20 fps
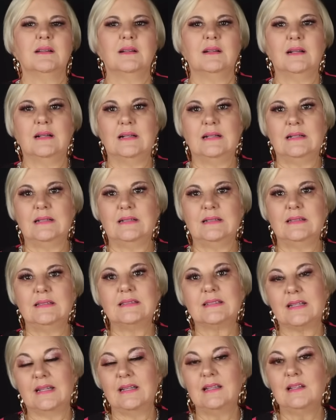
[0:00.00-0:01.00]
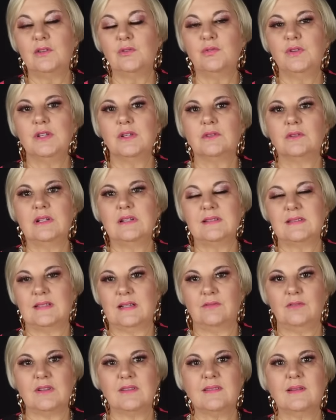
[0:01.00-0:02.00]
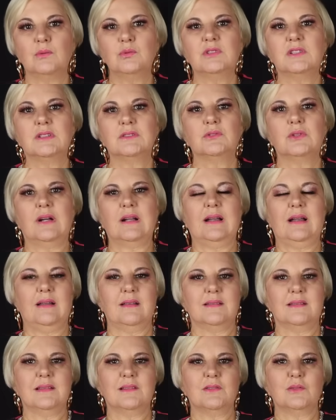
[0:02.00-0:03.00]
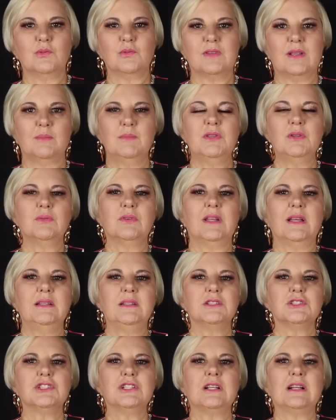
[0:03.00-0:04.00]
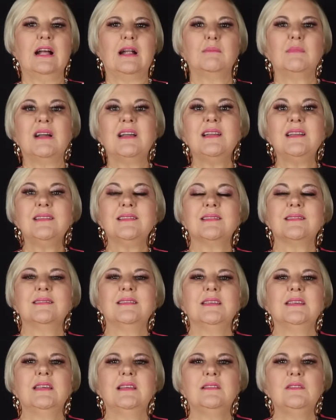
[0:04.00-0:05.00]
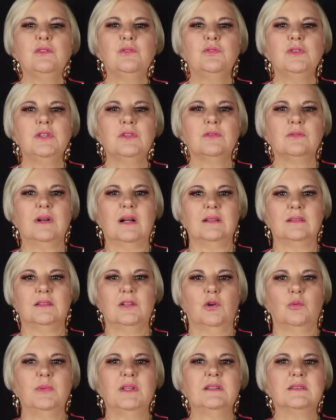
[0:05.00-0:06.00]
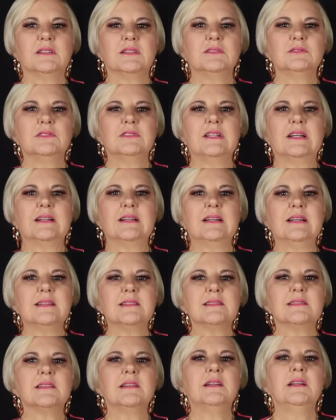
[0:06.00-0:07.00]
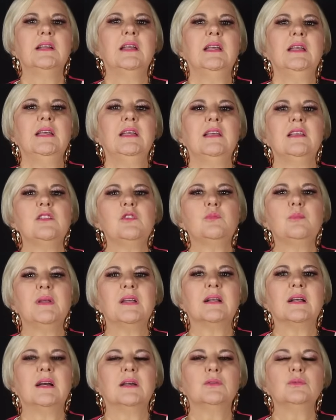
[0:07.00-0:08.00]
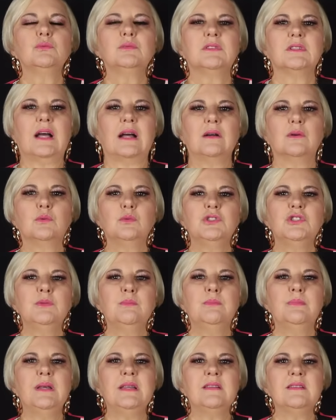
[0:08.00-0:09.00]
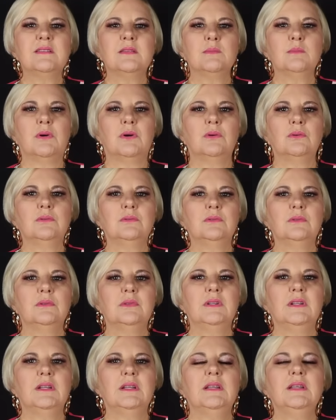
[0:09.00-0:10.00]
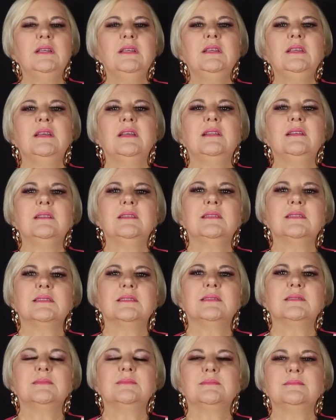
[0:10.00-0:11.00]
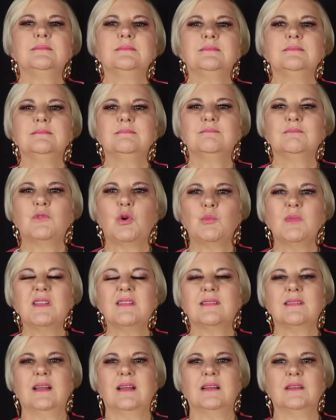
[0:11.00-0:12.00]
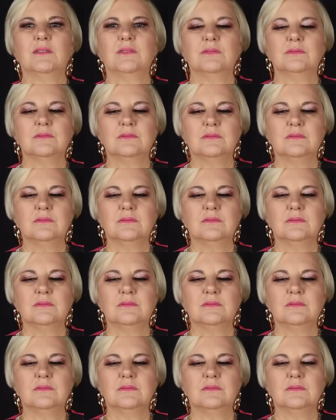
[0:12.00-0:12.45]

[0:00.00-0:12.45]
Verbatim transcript: A, eles viram, eles estavam assaltando a casa, eles não sabiam que ali ia chegar, mas assim que eles viram a Thelma entrando na casa, eles pegaram um taco de beisebol e eles começaram